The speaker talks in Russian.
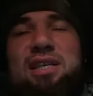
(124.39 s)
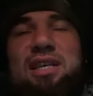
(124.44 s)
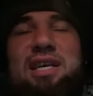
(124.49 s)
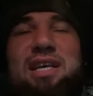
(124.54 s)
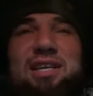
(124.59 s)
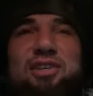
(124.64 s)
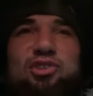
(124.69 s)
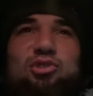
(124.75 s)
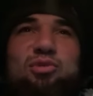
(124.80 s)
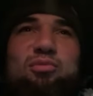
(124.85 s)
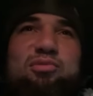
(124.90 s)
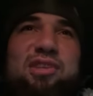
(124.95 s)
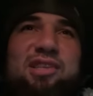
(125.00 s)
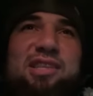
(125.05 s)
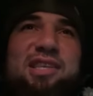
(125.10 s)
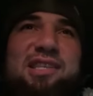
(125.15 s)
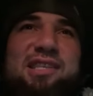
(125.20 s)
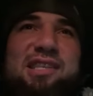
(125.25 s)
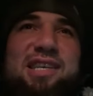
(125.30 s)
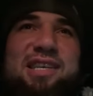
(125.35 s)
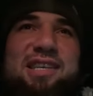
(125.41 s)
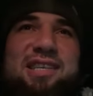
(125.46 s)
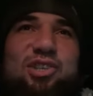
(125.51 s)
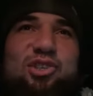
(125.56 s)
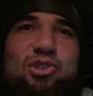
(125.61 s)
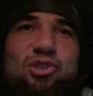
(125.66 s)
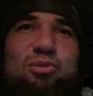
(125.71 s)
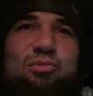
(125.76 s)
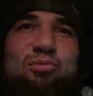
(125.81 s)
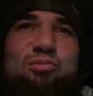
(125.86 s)
Я, чтобы недооценки,
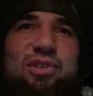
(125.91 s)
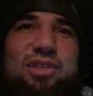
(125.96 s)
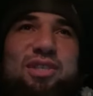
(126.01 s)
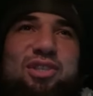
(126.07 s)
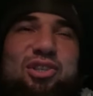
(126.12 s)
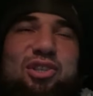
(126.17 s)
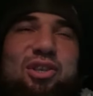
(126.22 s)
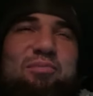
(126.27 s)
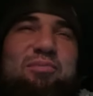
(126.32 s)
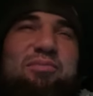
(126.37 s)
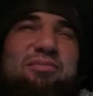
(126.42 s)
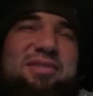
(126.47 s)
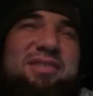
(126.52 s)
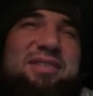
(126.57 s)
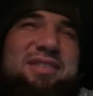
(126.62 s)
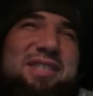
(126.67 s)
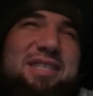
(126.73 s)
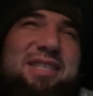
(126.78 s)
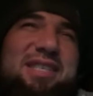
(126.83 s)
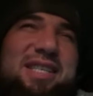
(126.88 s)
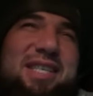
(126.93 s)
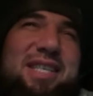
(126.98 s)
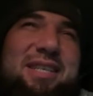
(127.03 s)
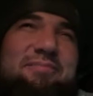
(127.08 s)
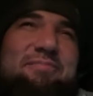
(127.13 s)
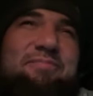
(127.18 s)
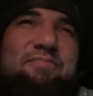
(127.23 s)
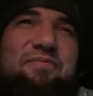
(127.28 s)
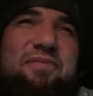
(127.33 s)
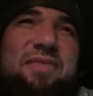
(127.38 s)
чтобы, чтобы Э,
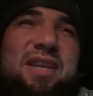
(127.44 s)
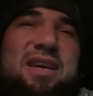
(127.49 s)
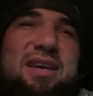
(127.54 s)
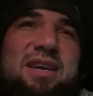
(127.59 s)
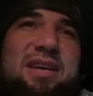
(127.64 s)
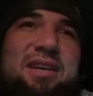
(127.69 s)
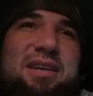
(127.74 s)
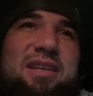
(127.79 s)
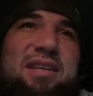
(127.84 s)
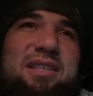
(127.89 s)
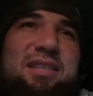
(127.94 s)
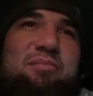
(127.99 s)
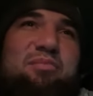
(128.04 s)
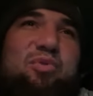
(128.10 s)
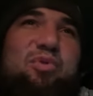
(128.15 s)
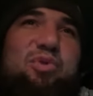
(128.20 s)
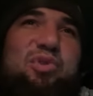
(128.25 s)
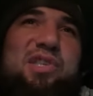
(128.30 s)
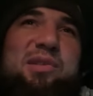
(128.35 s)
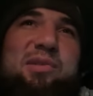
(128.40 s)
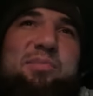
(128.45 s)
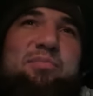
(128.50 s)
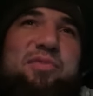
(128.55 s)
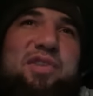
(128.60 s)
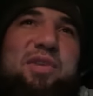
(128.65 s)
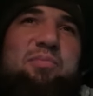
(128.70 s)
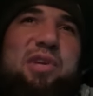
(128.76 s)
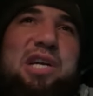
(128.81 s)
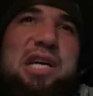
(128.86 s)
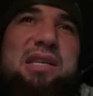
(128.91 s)
это будет
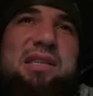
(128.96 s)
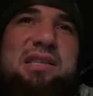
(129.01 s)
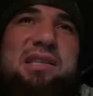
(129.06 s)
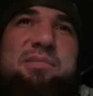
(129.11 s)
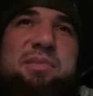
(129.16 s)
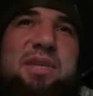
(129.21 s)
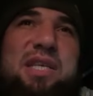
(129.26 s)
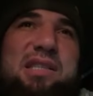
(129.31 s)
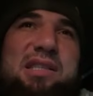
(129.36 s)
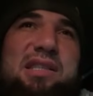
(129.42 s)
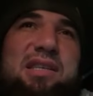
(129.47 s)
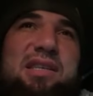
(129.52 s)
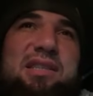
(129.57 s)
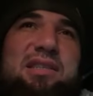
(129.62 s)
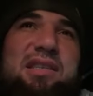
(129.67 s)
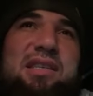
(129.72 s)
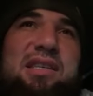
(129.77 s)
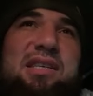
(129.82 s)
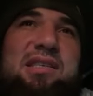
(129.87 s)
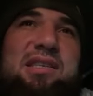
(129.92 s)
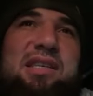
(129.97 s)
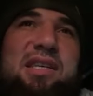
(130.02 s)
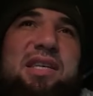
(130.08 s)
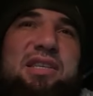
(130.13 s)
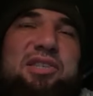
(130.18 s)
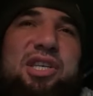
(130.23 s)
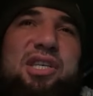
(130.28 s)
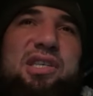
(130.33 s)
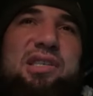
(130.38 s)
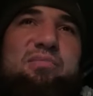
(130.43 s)
неправильно с моей стороны, если я
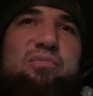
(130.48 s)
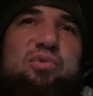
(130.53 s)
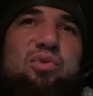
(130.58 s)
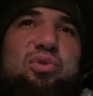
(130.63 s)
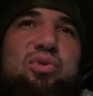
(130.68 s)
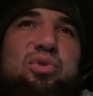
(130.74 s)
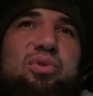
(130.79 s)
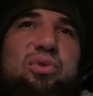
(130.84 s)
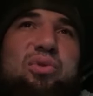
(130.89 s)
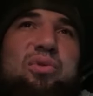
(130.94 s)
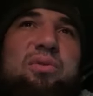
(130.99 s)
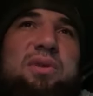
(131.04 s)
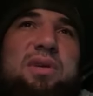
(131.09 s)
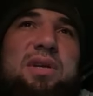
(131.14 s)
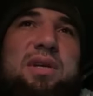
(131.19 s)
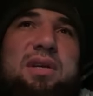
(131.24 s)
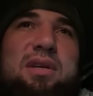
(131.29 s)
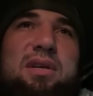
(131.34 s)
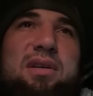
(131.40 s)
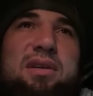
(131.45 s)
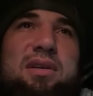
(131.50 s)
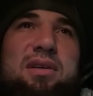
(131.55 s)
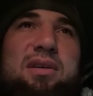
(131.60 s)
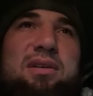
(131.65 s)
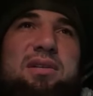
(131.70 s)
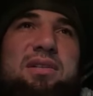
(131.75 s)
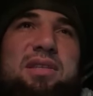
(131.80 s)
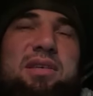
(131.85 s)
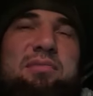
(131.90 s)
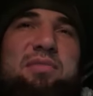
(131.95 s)
сейчас буду
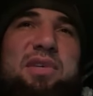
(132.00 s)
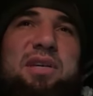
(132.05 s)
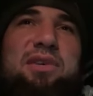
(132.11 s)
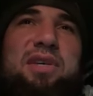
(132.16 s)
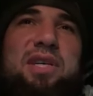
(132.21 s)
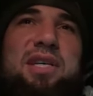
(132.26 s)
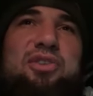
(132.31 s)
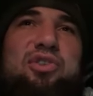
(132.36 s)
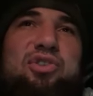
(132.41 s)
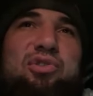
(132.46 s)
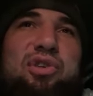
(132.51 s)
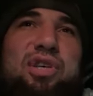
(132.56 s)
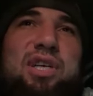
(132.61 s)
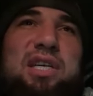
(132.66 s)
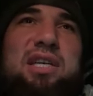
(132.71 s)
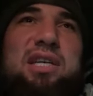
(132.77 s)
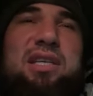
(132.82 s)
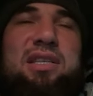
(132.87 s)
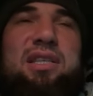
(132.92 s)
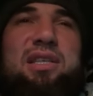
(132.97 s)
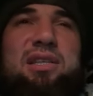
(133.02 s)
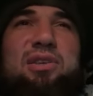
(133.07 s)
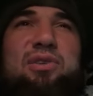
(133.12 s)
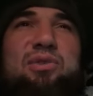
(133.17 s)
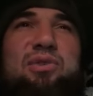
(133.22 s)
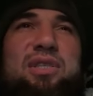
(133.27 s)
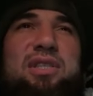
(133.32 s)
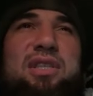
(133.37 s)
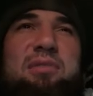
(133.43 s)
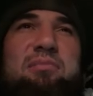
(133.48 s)
там говорить, что я
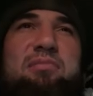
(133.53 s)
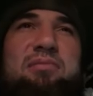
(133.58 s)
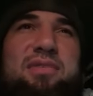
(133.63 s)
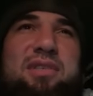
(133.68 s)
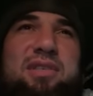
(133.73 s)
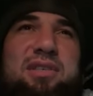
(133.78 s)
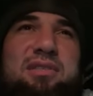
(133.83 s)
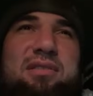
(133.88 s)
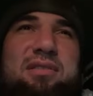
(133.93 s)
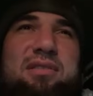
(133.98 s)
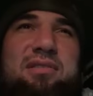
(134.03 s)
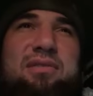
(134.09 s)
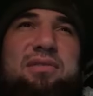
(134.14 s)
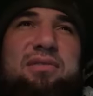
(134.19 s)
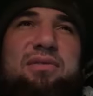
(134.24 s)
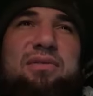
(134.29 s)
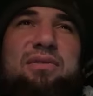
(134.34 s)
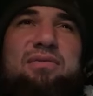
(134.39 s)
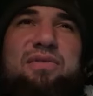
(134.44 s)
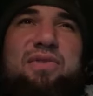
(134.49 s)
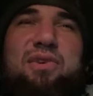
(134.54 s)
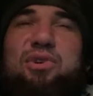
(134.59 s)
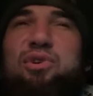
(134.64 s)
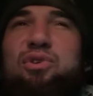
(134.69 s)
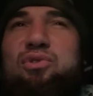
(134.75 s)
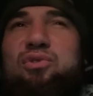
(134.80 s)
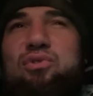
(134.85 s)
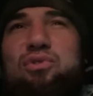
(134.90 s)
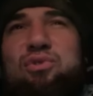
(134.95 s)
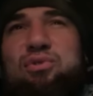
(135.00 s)
Корнилова там э, в
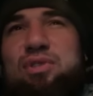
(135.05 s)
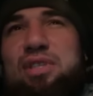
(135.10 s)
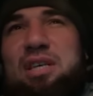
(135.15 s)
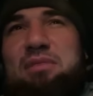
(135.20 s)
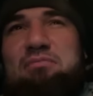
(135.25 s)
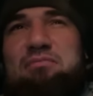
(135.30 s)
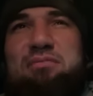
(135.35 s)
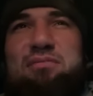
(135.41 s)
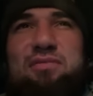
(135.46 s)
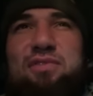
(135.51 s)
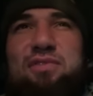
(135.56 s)
легкую там